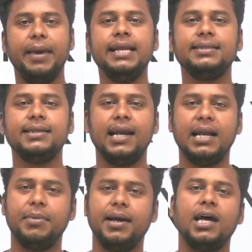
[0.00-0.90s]

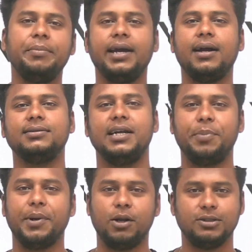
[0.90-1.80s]
மெயின்ஸ்னாலே நம்ம எல்லாருமே
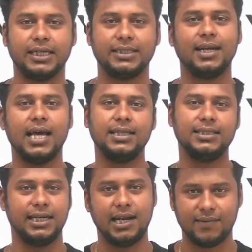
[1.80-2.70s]
கான்சன்ட்ரேட் பண்ணுற ஒரு செக்ஷன்னா
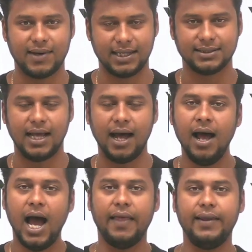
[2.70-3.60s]
அது ஜென்ரல் அவேர்னஸ் தான்
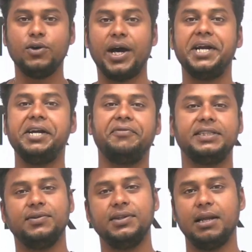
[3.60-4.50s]
அதுலேயும் கரண்ட்
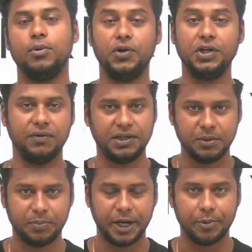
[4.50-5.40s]
அஃபேர்ஸை வந்து நம்ம விழுந்து
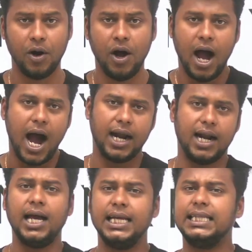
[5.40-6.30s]
விழுந்து படிப்போம்
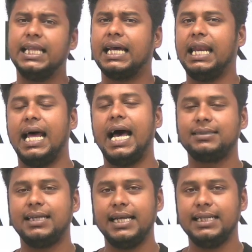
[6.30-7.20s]
ஆனால் இந்த
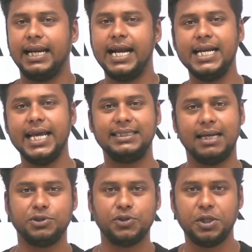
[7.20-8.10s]
லாஸ்ட்டாக இந்த ரெண்டு
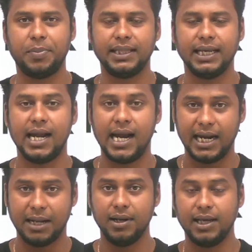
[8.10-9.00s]
எக்ஸாம்ஸும் வந்து பார்த்தீங்கன்னா
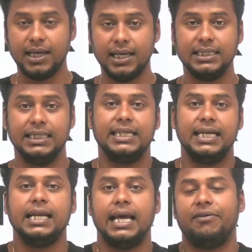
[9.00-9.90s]
நம்மளுக்கு இந்த
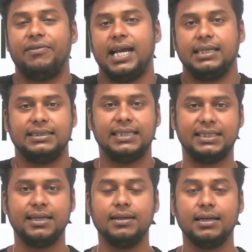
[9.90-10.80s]
ஜென்ரல் அவேர்னஸ்
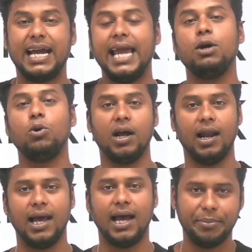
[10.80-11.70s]
செக்ஷன் இன்ஸ்ட்ரக்ஷன் கை
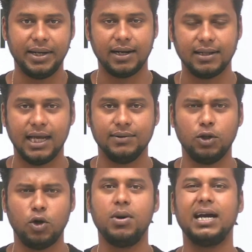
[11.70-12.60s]
கொடுக்கல அப்படின்றது தான்
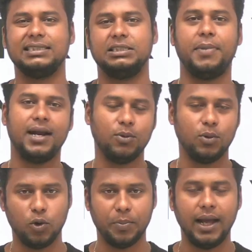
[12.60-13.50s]
வந்து ரொம்ப கசப்பான
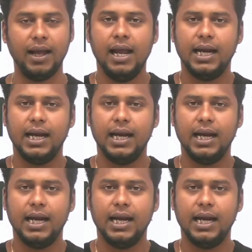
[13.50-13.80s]
ஒரு உண்மை